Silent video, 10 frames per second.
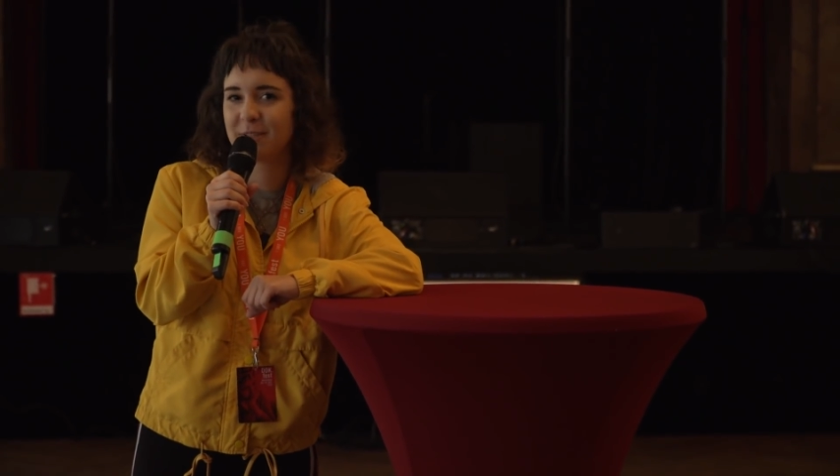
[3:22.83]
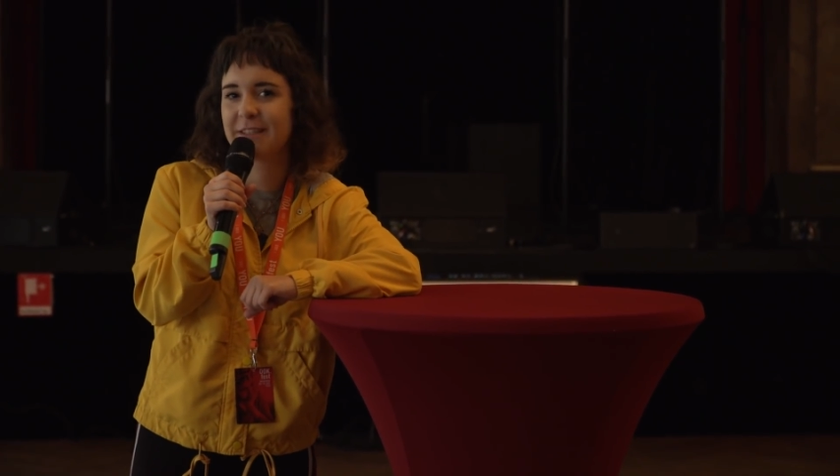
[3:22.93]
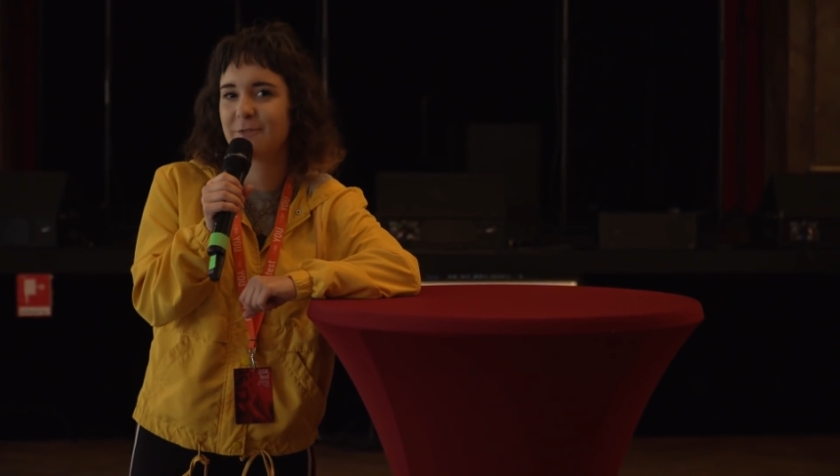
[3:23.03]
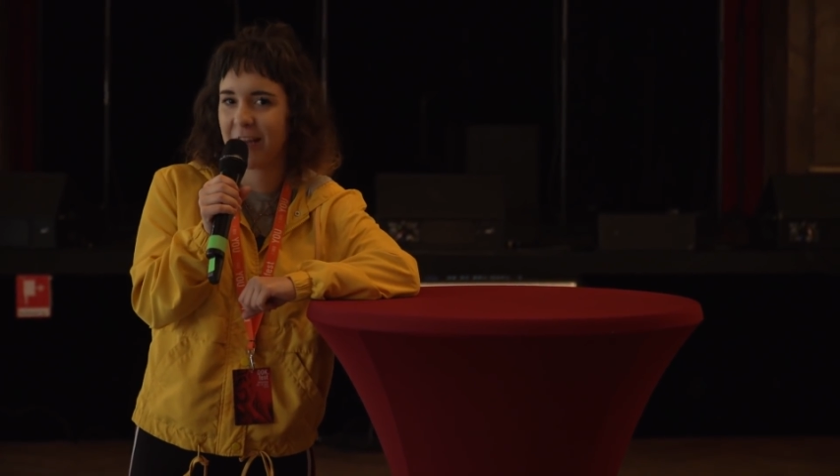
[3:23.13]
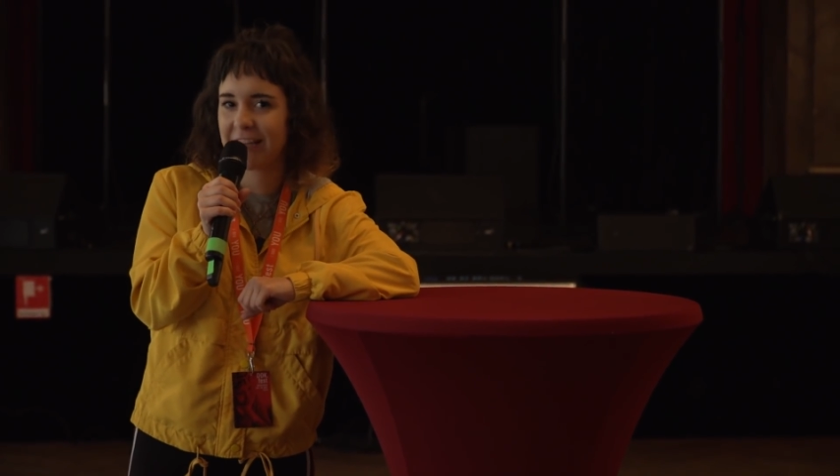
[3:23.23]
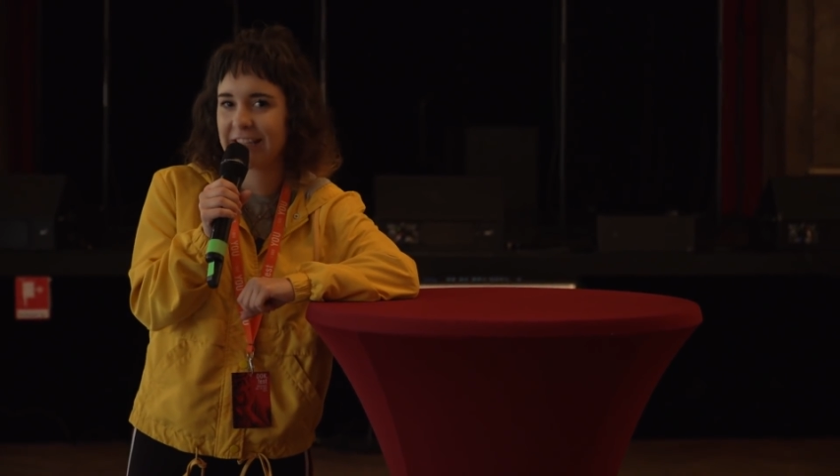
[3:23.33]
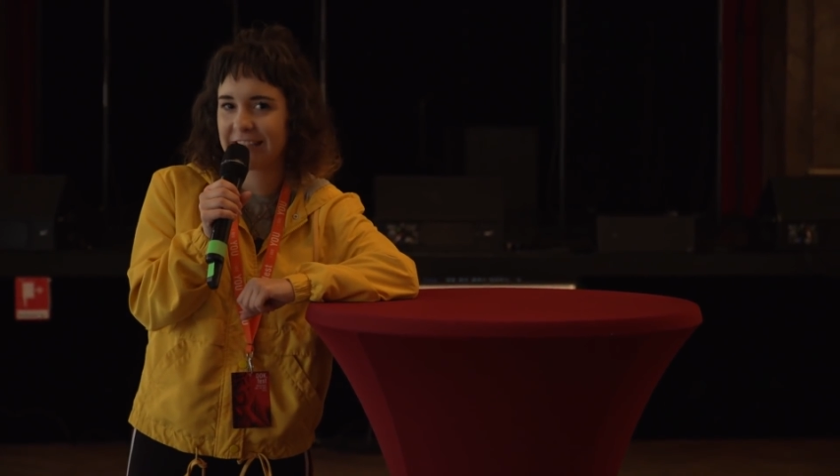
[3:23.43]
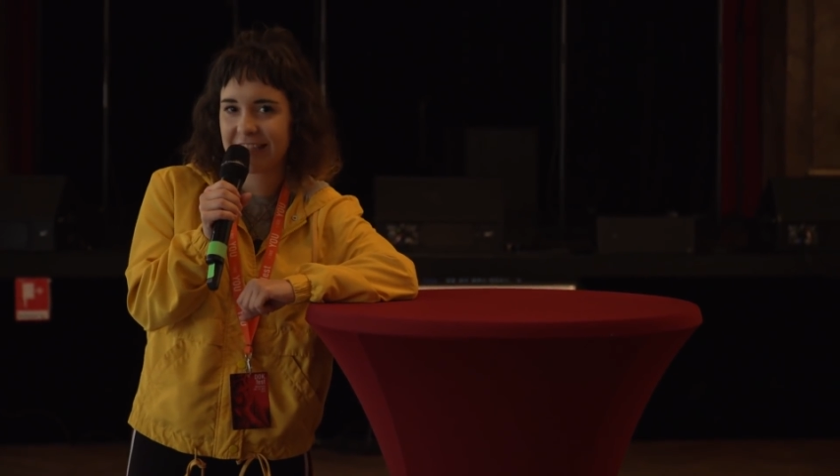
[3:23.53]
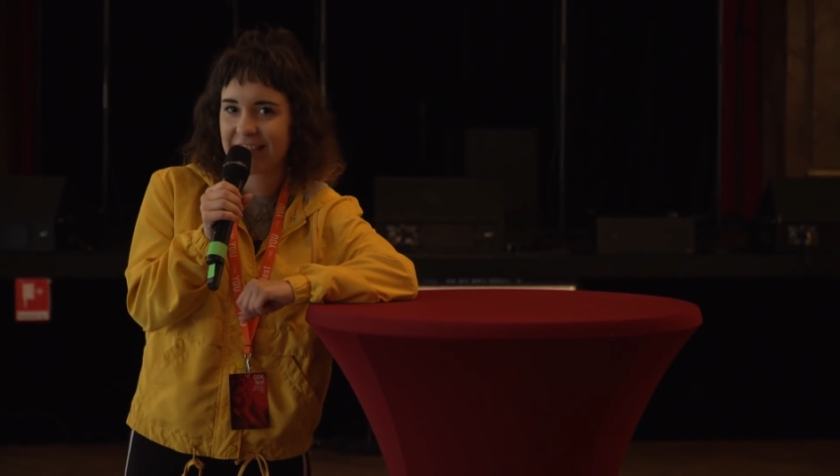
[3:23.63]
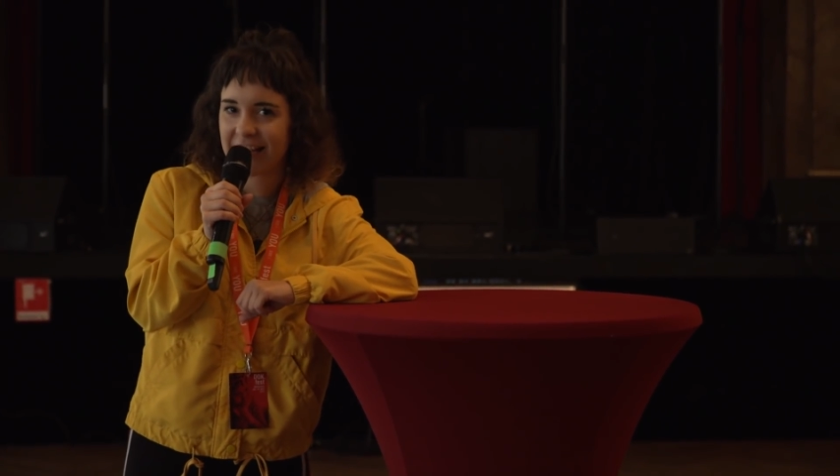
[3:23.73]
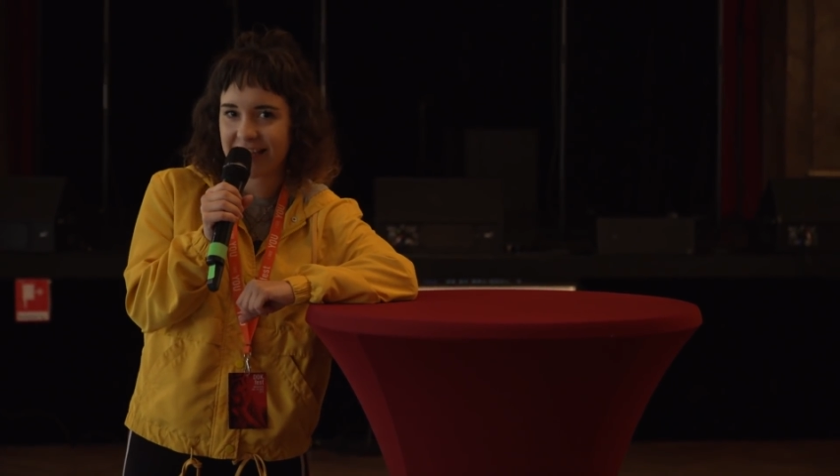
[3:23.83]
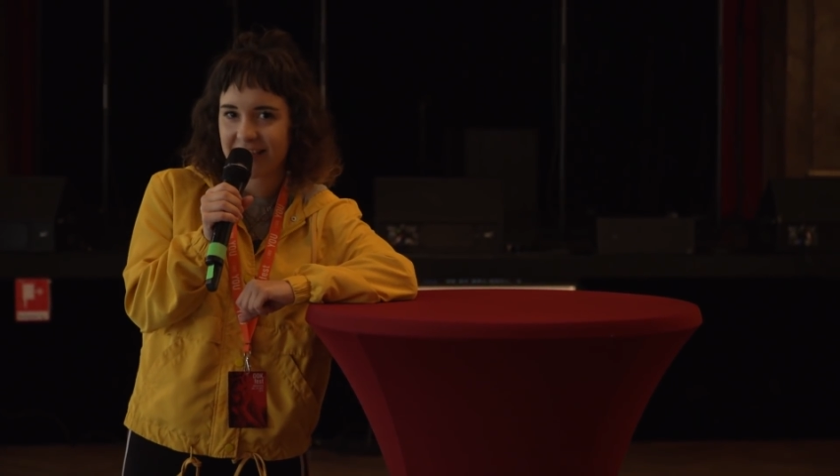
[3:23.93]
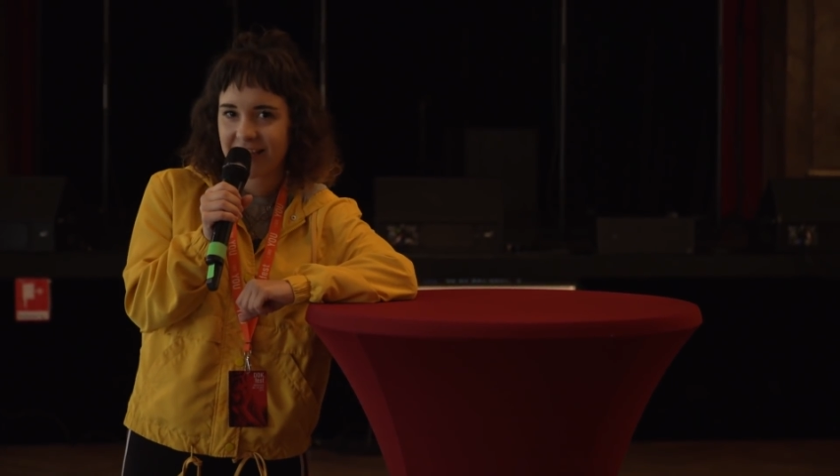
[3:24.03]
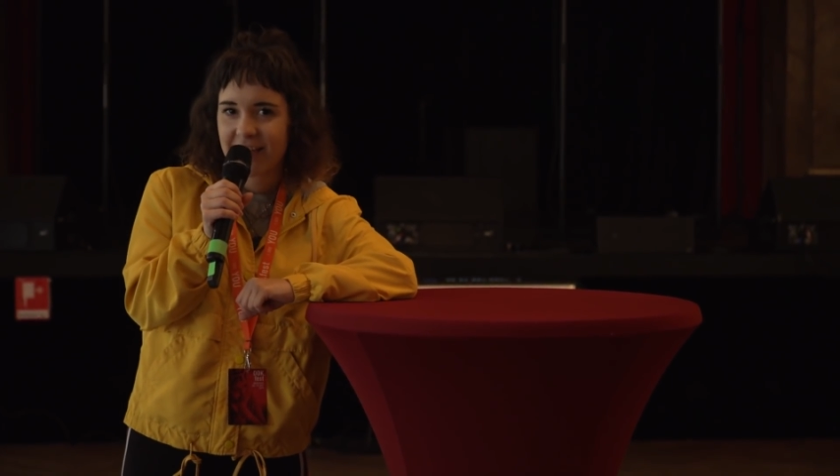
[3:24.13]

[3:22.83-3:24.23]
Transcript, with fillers: bisschen feiern gehen gleich,